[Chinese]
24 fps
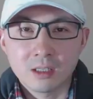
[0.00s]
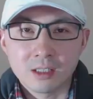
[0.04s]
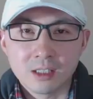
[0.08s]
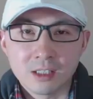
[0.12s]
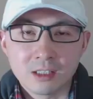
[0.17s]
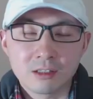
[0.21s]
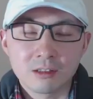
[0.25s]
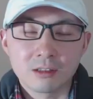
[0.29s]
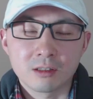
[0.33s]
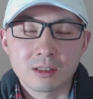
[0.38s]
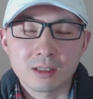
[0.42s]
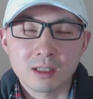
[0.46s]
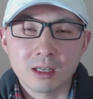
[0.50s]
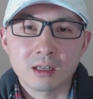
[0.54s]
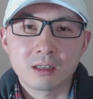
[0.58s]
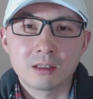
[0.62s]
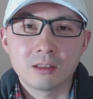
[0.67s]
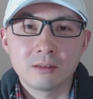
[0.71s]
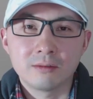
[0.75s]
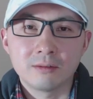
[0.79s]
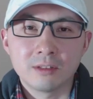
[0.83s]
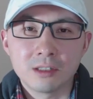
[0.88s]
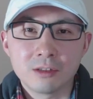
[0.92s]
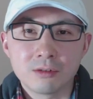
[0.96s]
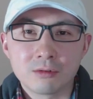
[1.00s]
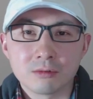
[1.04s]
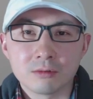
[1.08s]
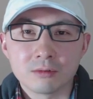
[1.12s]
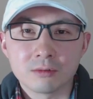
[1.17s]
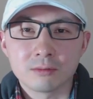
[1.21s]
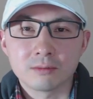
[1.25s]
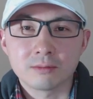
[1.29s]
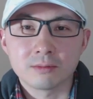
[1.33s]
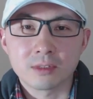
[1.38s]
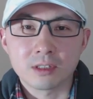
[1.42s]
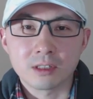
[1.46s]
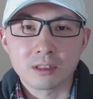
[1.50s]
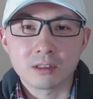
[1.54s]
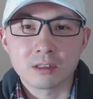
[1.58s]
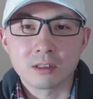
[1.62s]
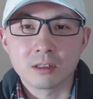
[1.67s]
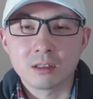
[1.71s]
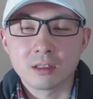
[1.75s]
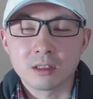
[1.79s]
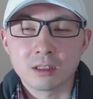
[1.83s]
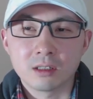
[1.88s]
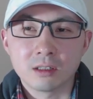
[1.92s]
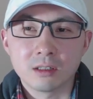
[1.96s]
以这三个人为主，形
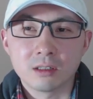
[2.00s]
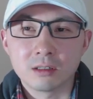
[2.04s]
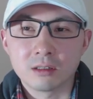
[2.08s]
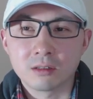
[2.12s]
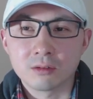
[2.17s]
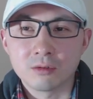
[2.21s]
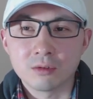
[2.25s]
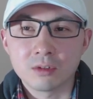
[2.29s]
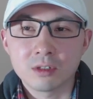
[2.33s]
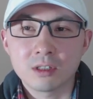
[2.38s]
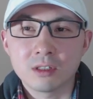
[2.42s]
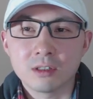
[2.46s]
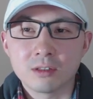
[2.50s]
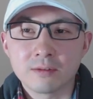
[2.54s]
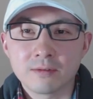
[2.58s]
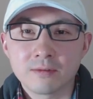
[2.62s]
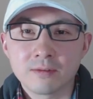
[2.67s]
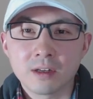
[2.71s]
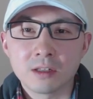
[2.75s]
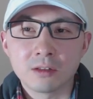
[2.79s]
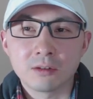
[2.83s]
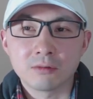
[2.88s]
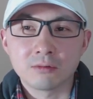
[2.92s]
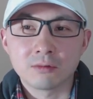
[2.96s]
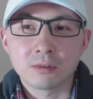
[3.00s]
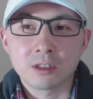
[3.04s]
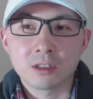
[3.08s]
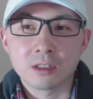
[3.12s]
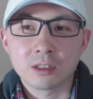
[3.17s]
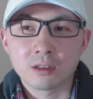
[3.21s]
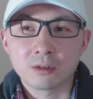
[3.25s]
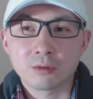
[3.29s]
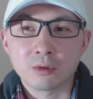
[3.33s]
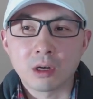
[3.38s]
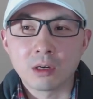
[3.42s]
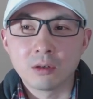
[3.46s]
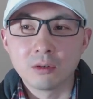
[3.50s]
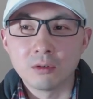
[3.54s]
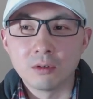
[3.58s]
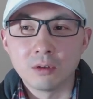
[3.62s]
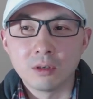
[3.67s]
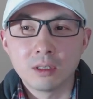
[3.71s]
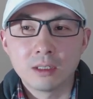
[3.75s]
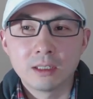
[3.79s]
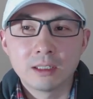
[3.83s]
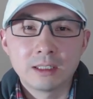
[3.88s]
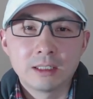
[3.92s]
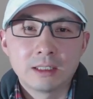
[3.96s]
成了一个国际贩毒的一个团
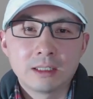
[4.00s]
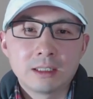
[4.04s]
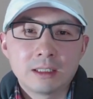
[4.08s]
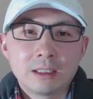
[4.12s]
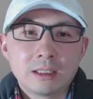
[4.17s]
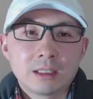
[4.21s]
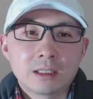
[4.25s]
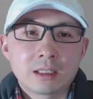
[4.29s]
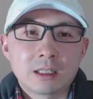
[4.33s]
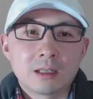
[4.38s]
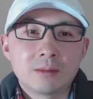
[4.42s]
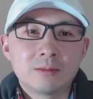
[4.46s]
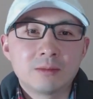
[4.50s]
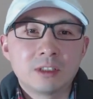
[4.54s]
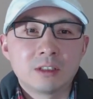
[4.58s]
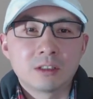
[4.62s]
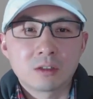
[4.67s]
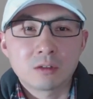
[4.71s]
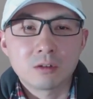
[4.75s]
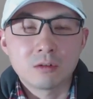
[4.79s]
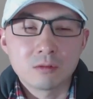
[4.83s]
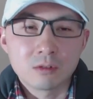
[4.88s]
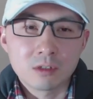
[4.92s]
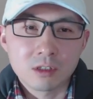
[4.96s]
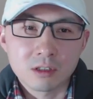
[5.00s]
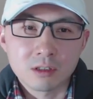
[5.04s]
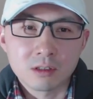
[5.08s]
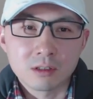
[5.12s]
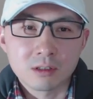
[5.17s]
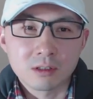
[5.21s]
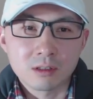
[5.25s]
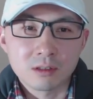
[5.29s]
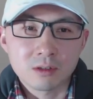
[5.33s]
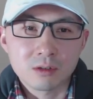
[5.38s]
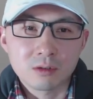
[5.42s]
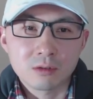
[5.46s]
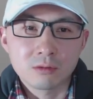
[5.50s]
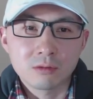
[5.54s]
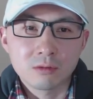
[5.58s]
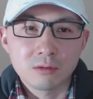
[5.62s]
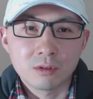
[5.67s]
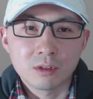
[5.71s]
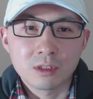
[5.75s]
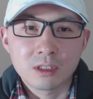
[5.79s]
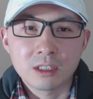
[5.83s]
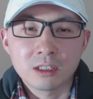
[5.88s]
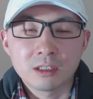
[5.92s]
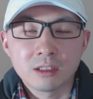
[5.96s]
伙。他们呢控制中
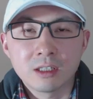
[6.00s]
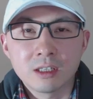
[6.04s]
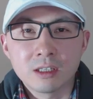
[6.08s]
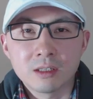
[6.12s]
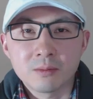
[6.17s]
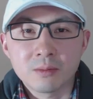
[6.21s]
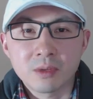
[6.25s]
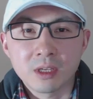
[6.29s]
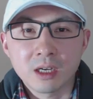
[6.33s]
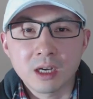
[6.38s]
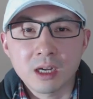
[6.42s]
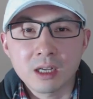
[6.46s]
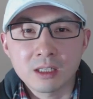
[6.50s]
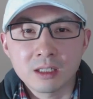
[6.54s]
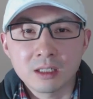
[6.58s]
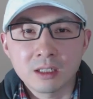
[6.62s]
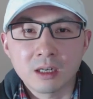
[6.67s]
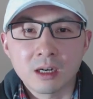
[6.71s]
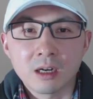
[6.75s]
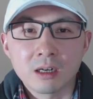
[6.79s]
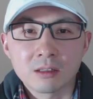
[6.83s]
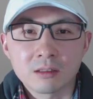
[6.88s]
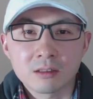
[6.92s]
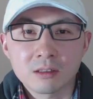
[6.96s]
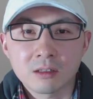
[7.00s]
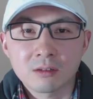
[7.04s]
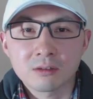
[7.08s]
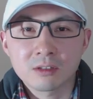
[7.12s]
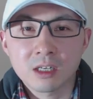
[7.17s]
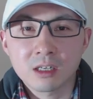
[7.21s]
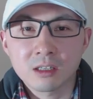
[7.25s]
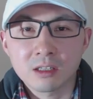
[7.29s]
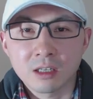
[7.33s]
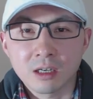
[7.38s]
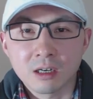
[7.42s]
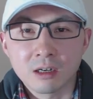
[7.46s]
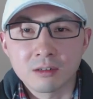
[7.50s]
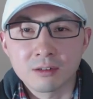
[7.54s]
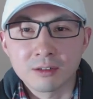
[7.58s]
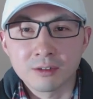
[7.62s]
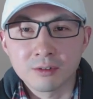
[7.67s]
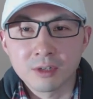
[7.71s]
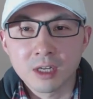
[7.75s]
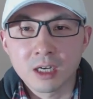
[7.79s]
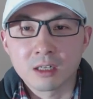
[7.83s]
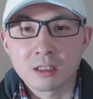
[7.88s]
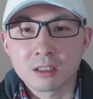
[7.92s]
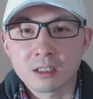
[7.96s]
国境内平安银行、招商银行
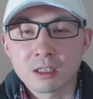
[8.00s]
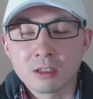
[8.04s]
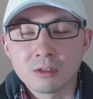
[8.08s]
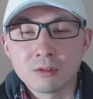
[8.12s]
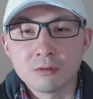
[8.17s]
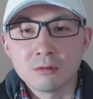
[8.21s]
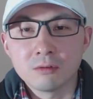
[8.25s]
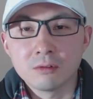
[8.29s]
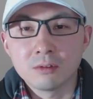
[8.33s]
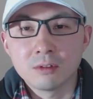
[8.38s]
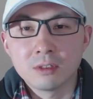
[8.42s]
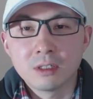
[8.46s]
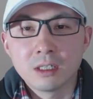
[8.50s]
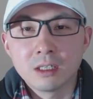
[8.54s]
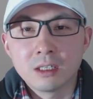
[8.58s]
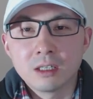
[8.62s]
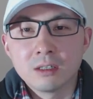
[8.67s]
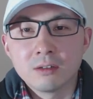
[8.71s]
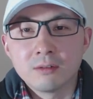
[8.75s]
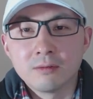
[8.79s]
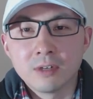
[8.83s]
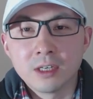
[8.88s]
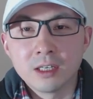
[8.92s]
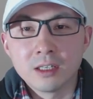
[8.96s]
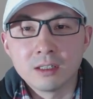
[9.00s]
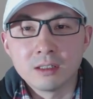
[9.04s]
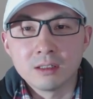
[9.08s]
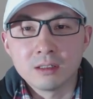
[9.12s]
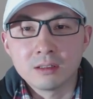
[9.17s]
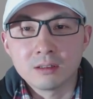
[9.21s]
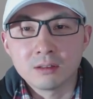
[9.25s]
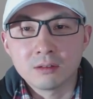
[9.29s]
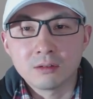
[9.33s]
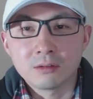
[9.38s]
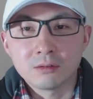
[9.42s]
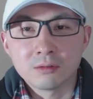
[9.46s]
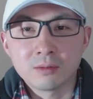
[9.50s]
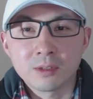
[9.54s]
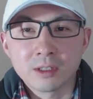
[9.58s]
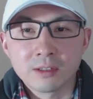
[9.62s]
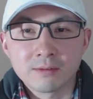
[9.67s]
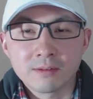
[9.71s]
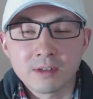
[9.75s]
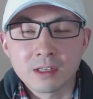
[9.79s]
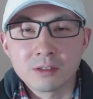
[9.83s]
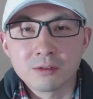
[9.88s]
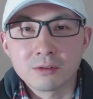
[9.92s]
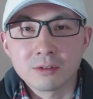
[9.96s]
有两个账户，为毒
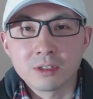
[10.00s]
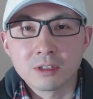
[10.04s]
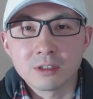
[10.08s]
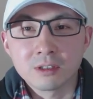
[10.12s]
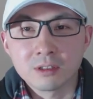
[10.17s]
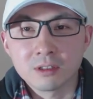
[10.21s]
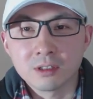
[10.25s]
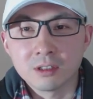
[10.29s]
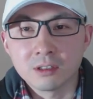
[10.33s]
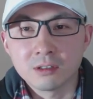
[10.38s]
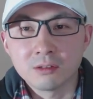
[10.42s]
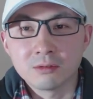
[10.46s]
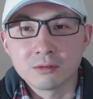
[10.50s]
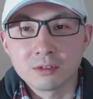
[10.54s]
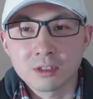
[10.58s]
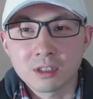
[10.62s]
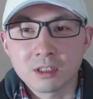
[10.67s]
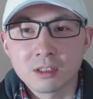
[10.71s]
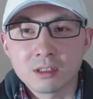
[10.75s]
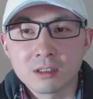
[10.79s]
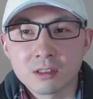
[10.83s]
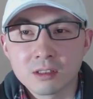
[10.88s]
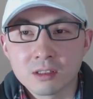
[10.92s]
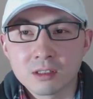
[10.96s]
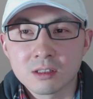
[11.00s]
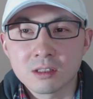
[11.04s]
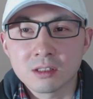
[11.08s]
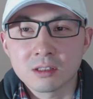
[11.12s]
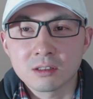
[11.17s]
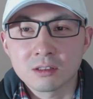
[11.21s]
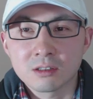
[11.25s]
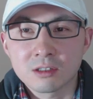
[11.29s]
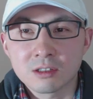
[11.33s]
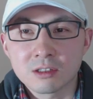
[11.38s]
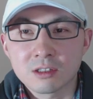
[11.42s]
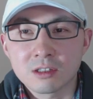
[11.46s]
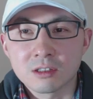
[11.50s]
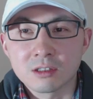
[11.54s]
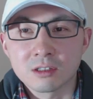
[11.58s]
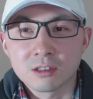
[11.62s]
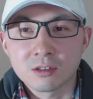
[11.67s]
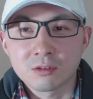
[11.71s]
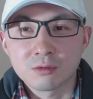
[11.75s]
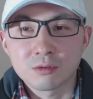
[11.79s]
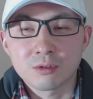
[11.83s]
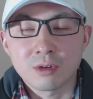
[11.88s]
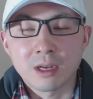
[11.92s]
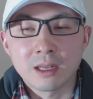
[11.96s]
品犯罪呢提供这个资金支
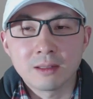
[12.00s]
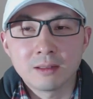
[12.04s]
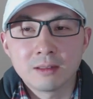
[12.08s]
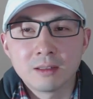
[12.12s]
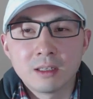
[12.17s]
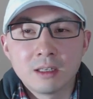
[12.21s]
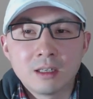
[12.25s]
持周转。